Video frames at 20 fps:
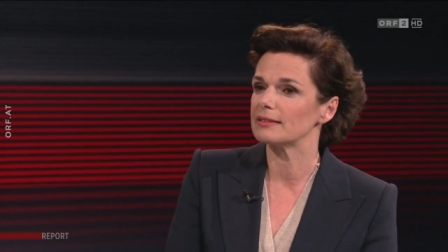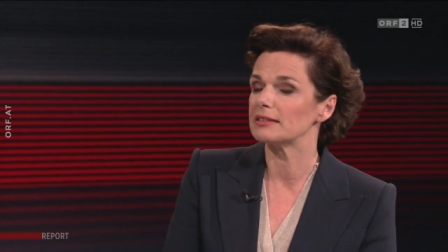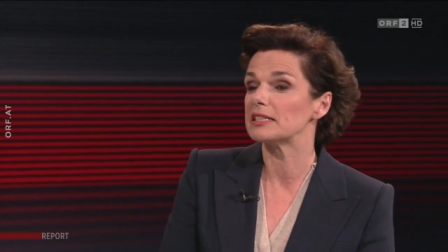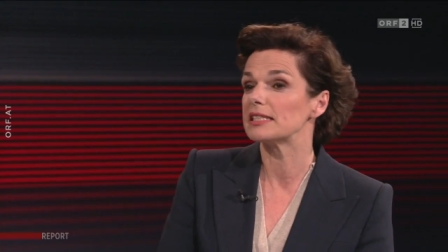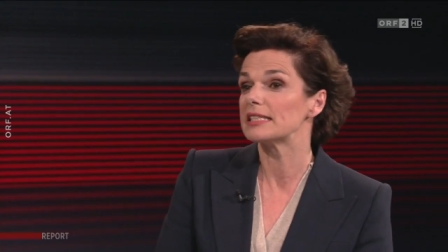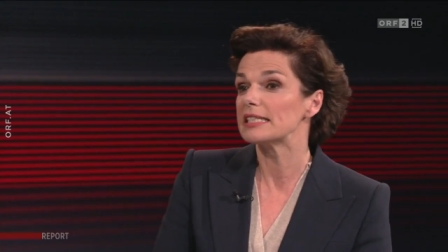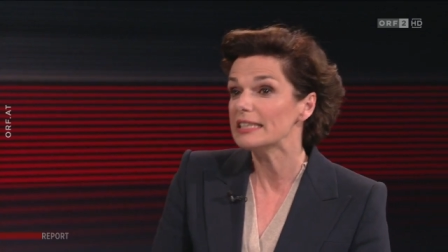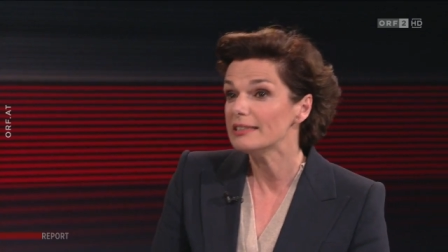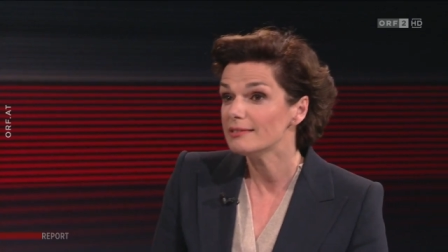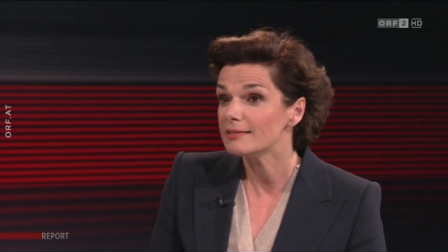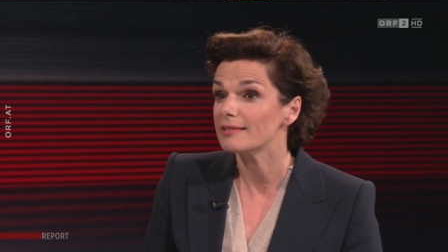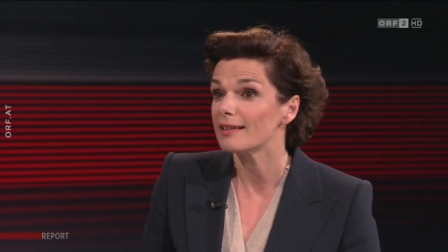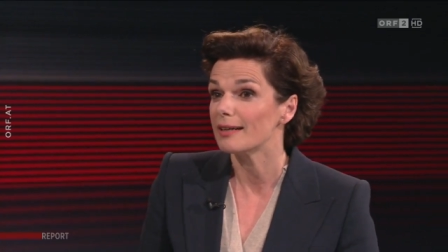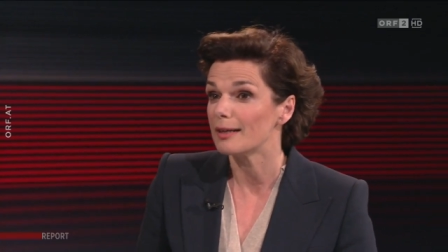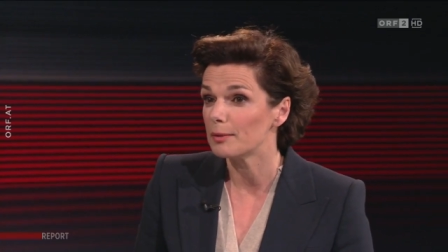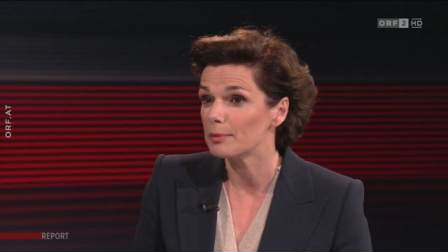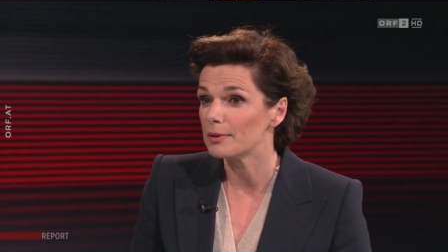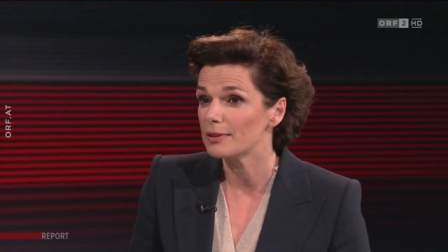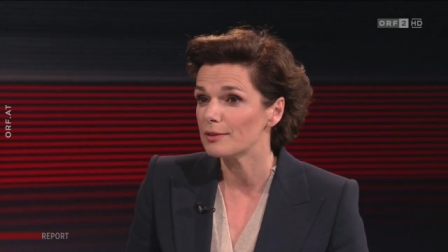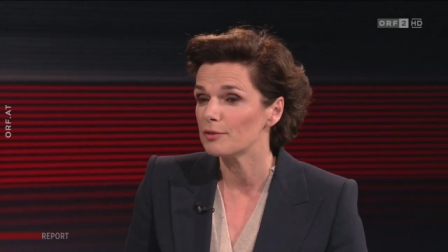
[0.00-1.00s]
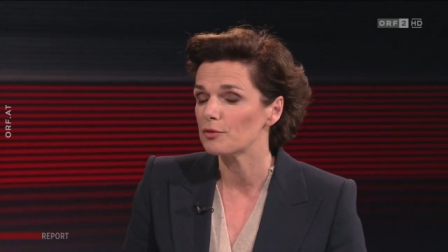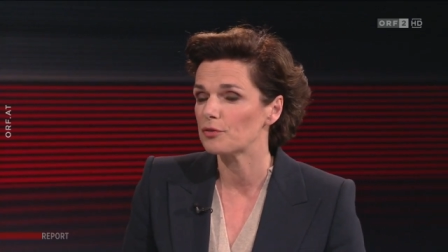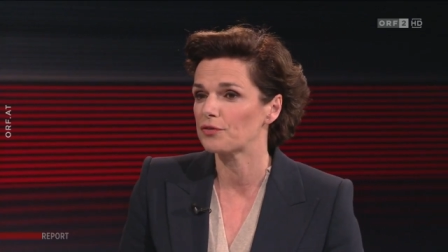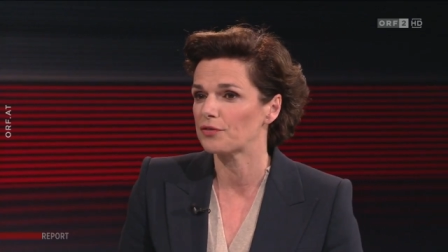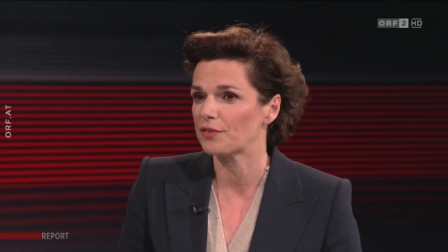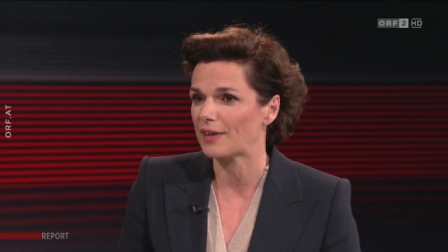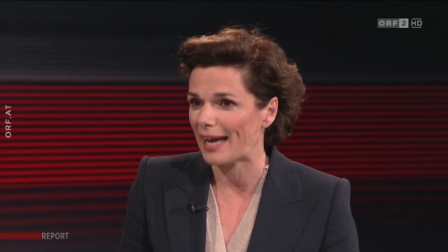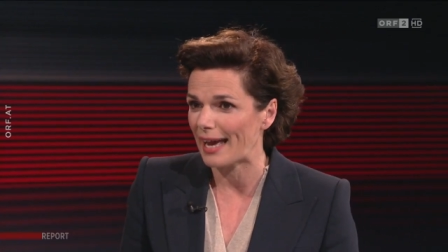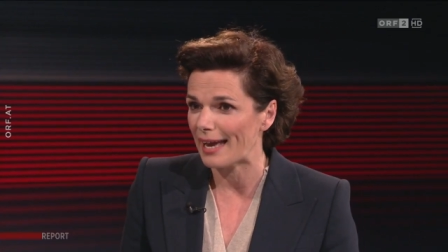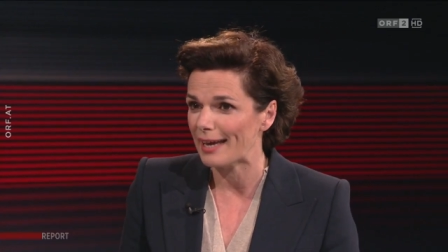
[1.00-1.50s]
sind aber
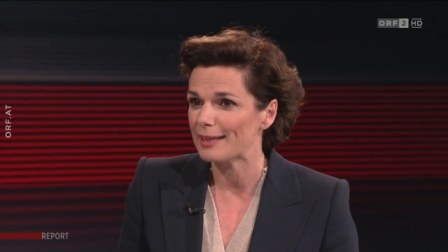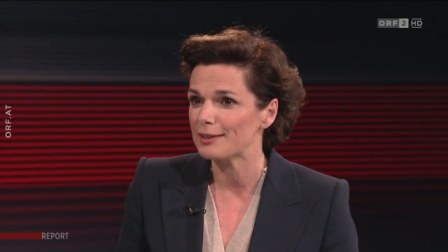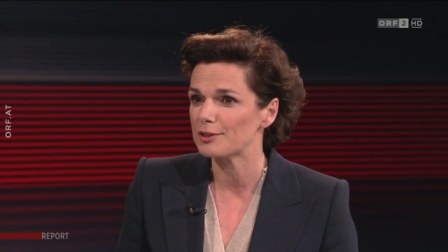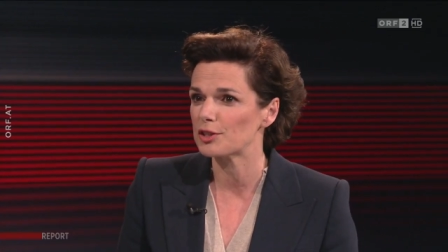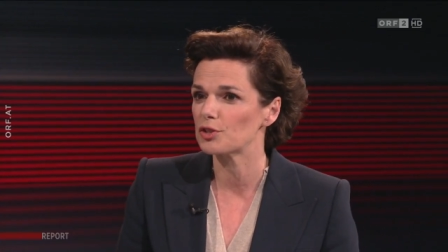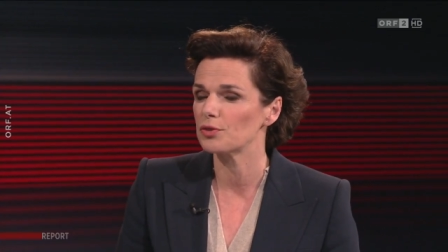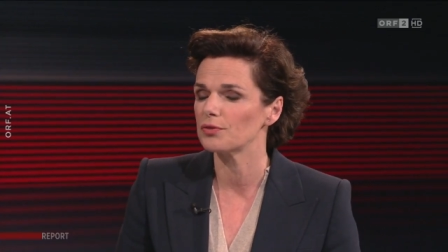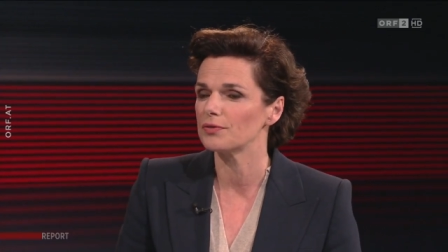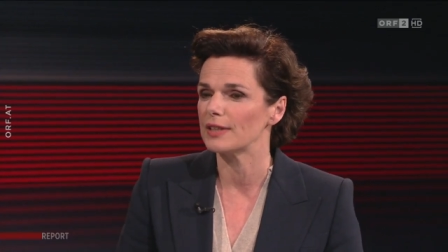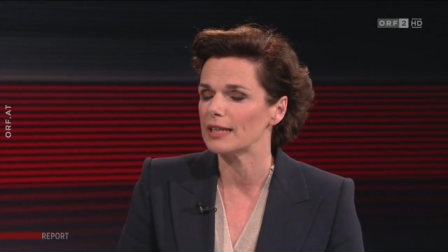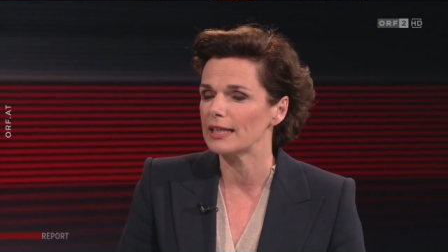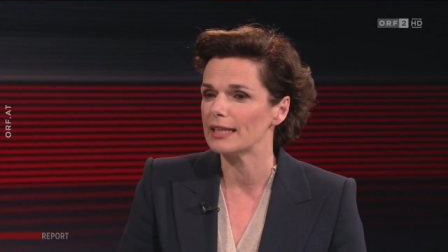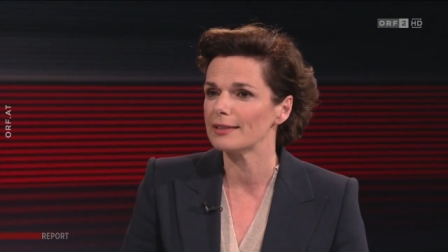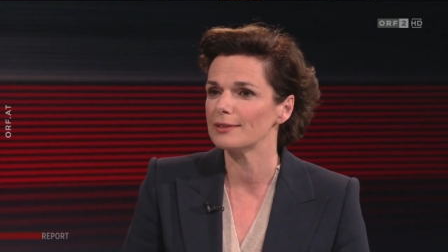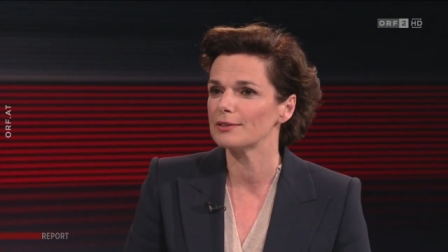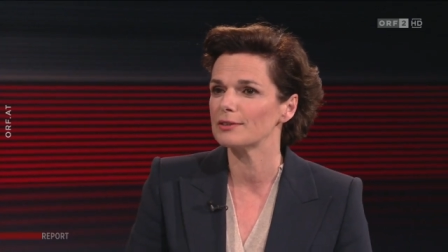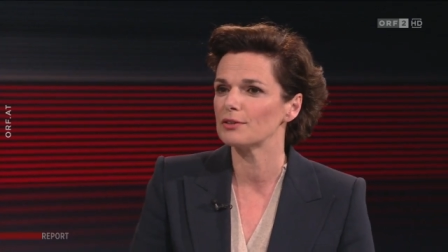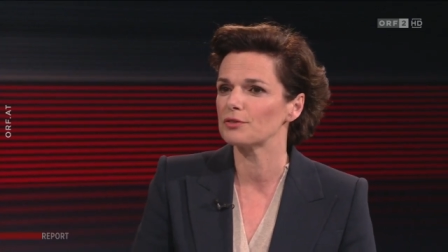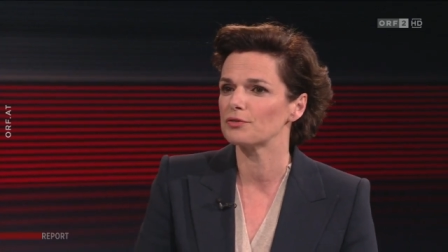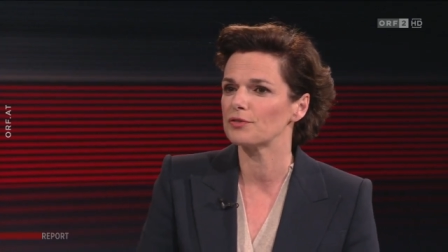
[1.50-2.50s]
frei zu wählen,